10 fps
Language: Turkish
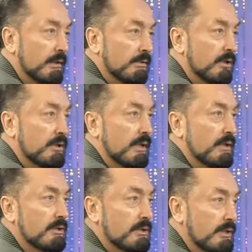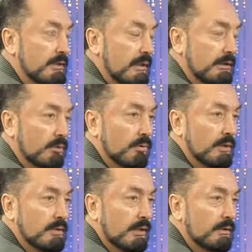Ticari ilişkiler sekteye
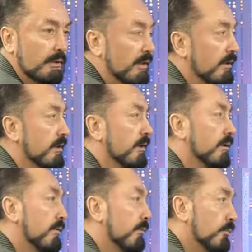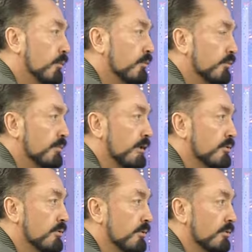uğrayacak diye bir uslup
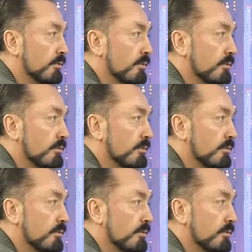geliştiriyorsunuz.